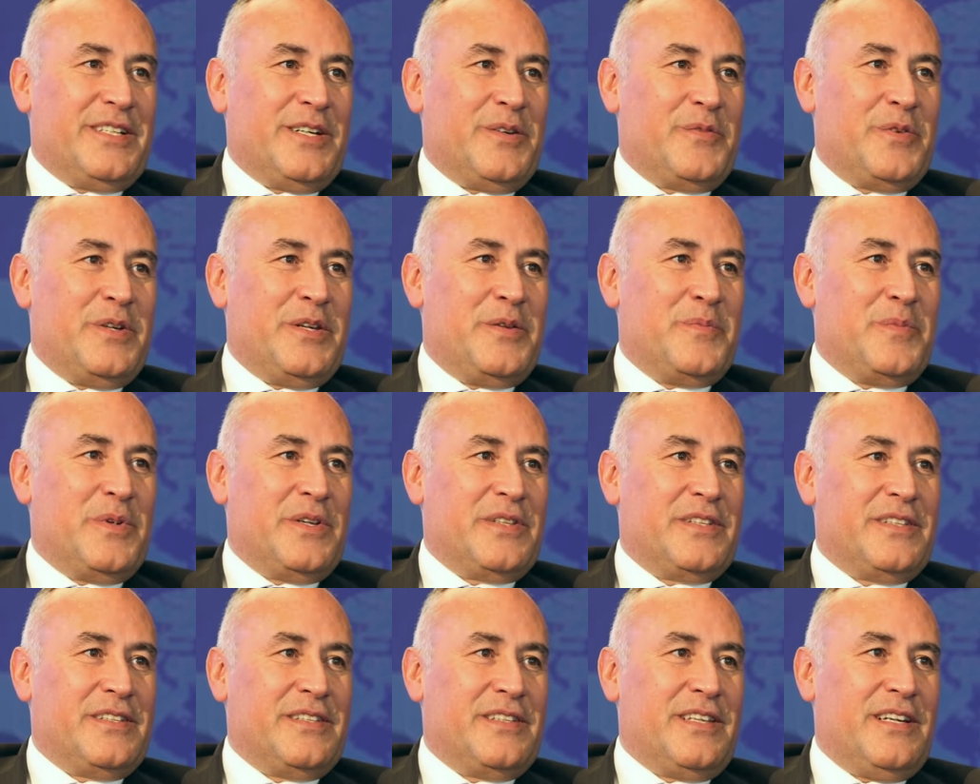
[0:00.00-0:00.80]

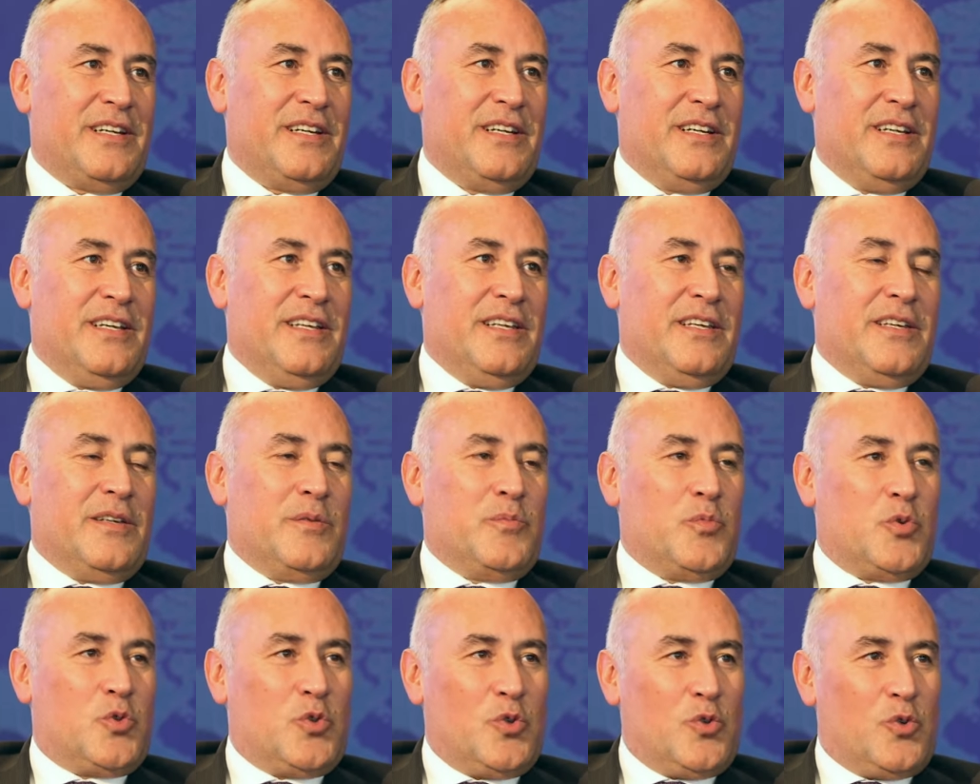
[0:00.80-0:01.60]
Havalimanında
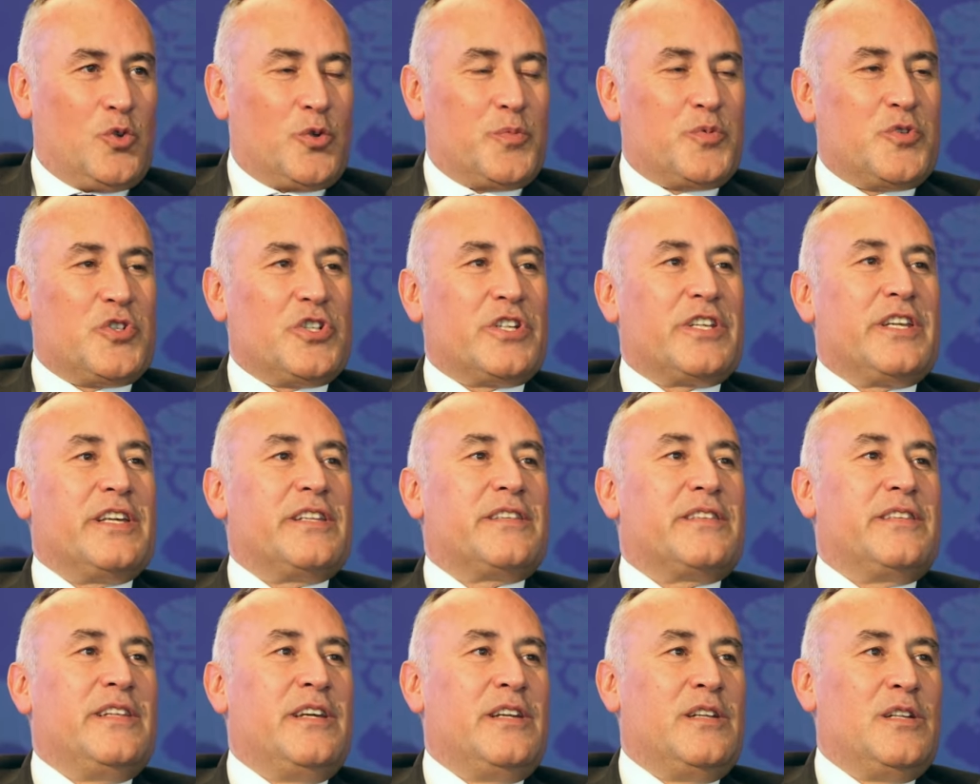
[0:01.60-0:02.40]
bütün grup
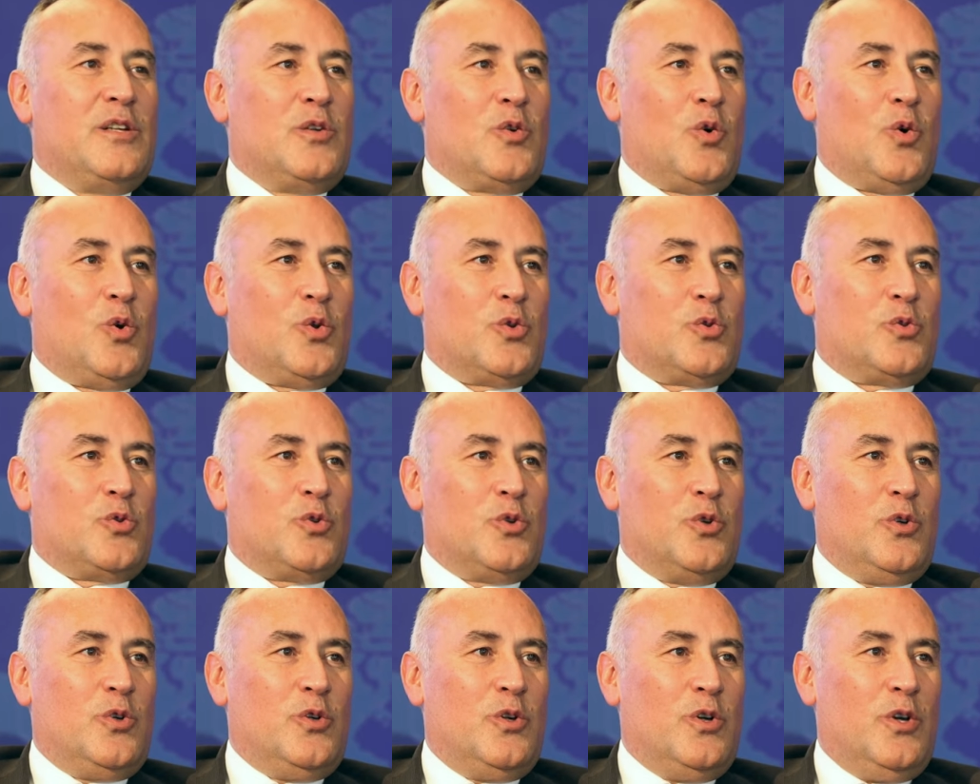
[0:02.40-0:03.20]
şirketlerinin
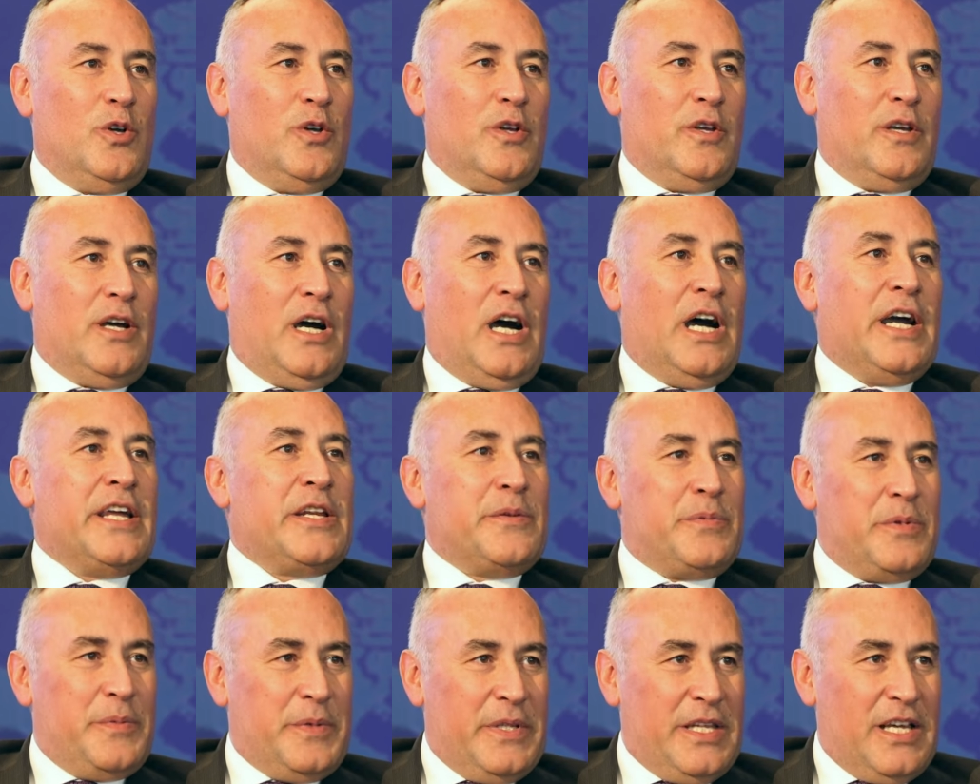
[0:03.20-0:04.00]
olduğu
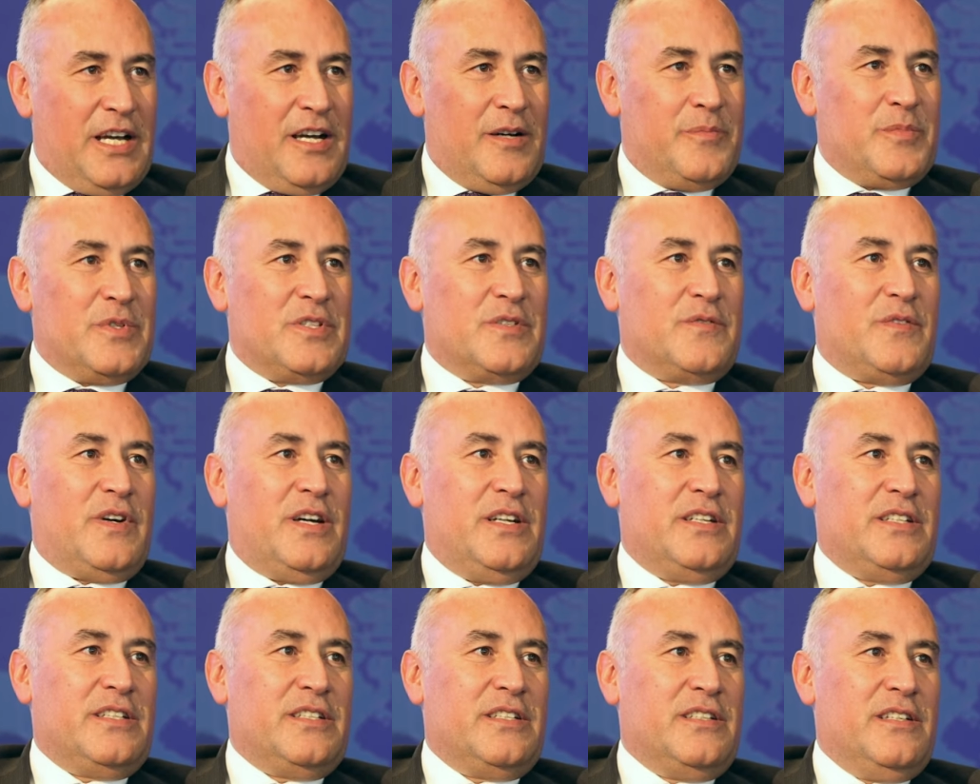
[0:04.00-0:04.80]
ayrı bir binamız
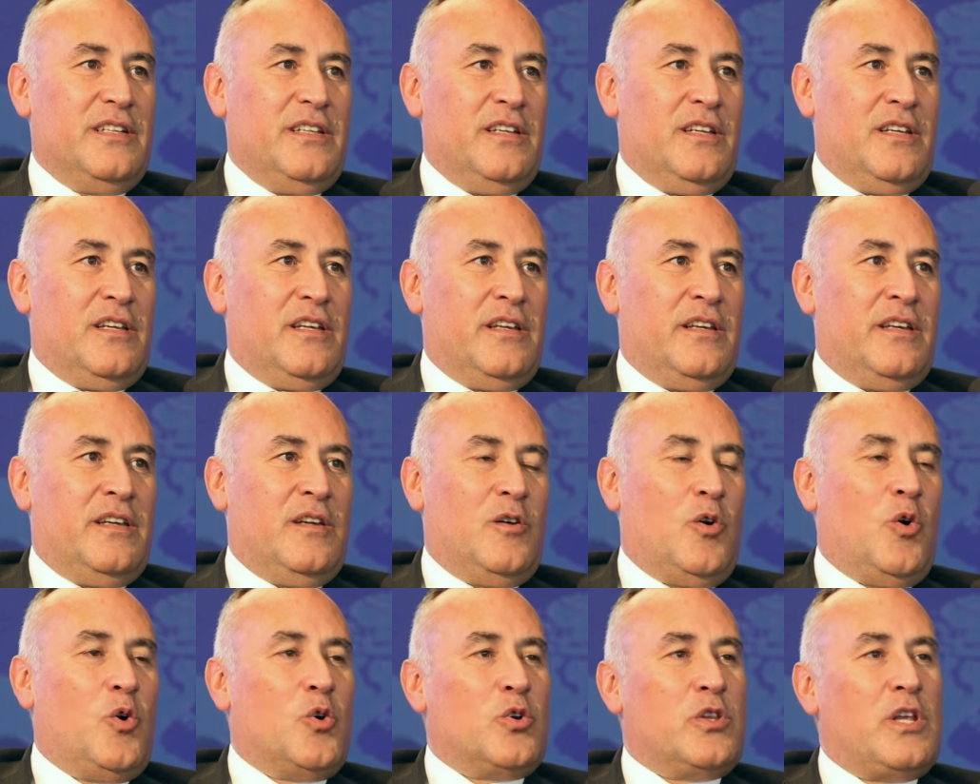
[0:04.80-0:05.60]
var.
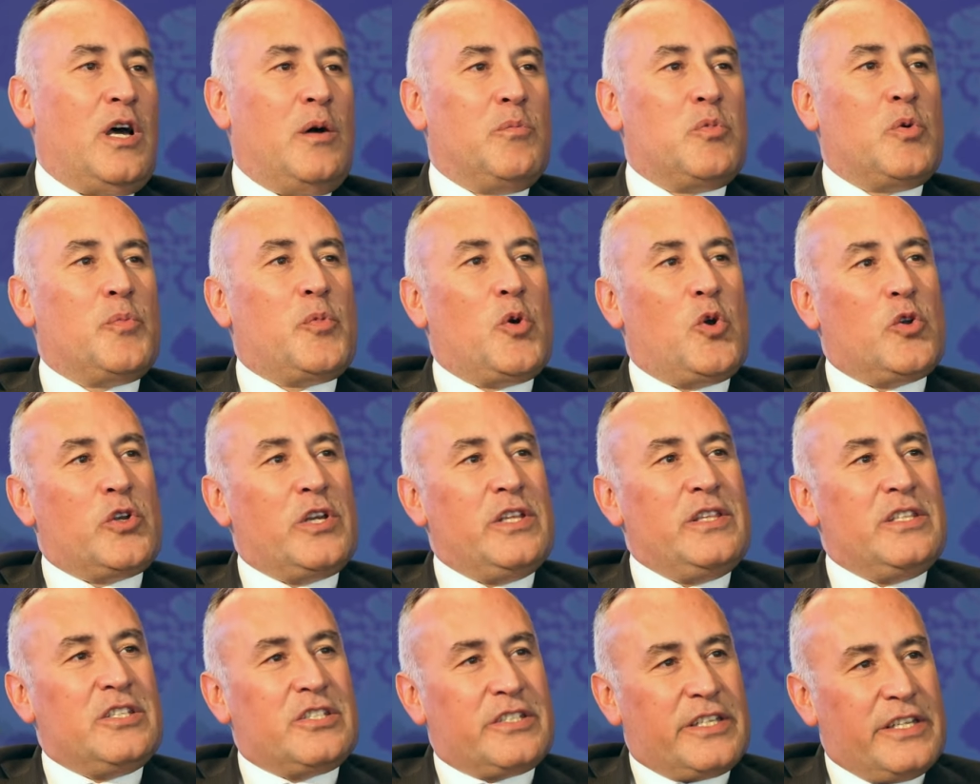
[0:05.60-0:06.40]
Ee, oradan bu
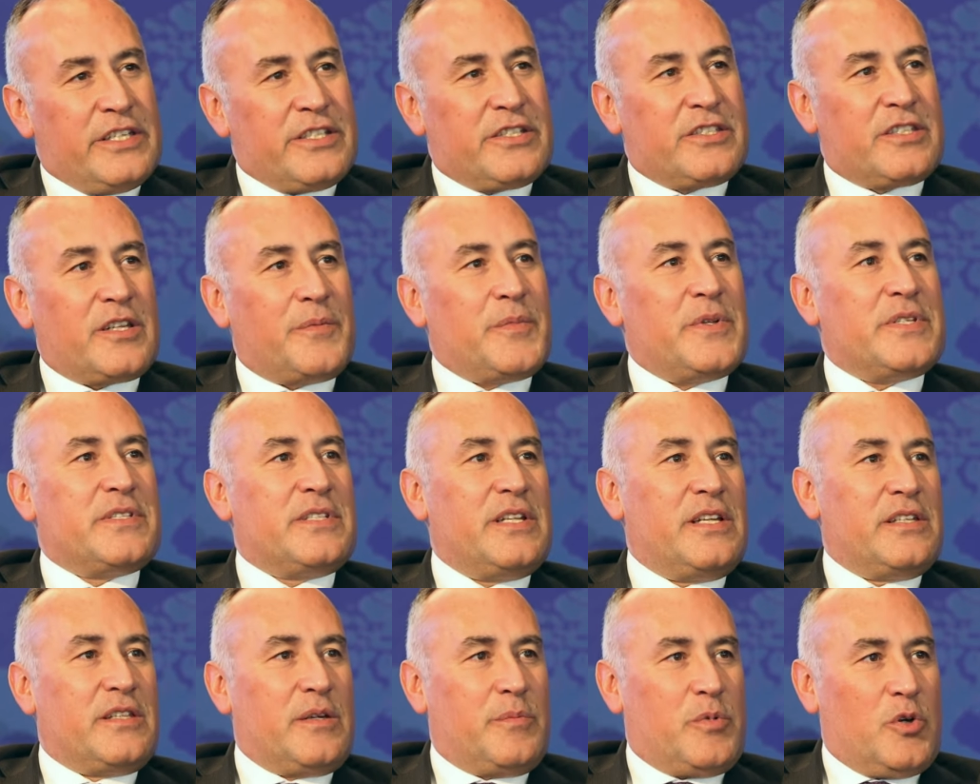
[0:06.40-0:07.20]
bölgenin iş
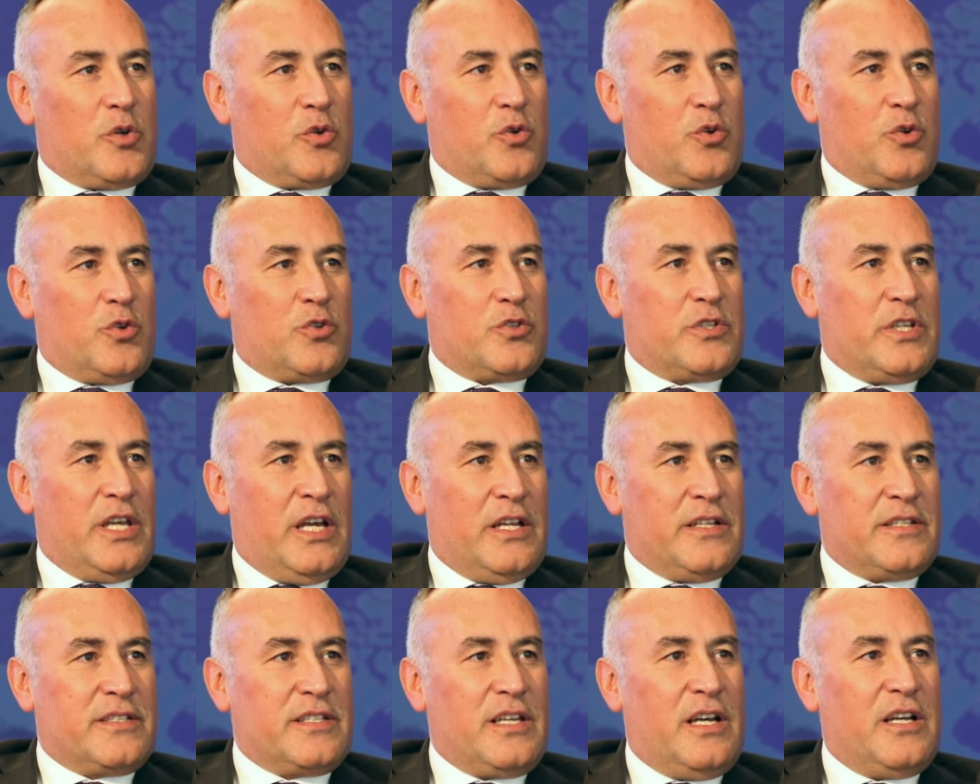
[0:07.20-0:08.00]
geliştirmesine de bakıyoruz.
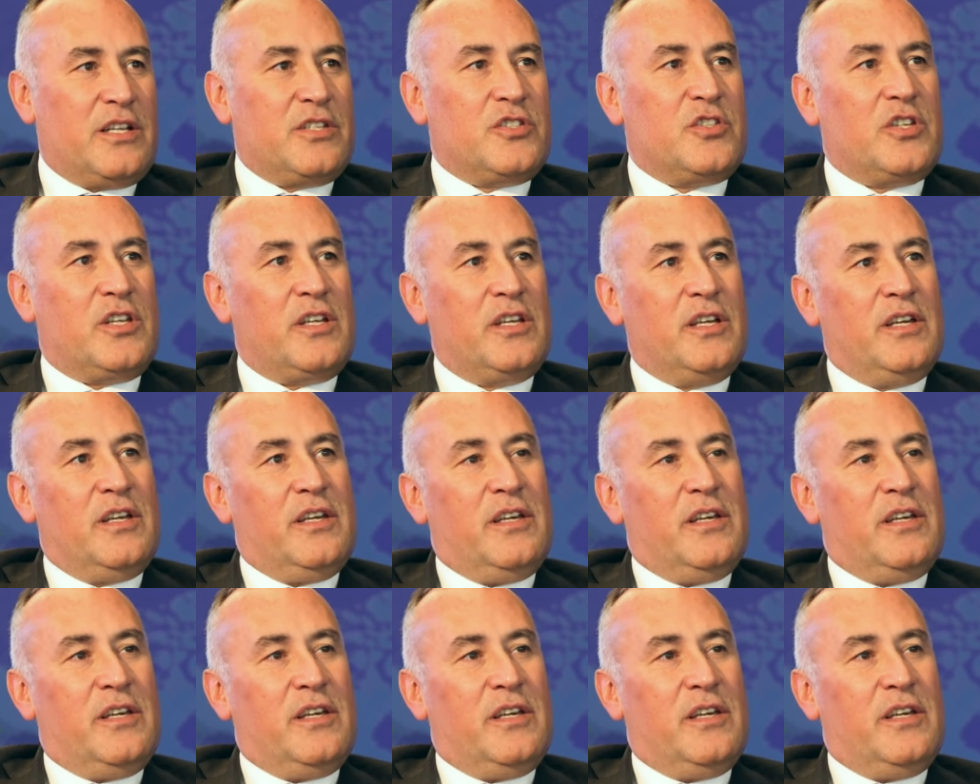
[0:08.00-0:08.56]
Yani sadece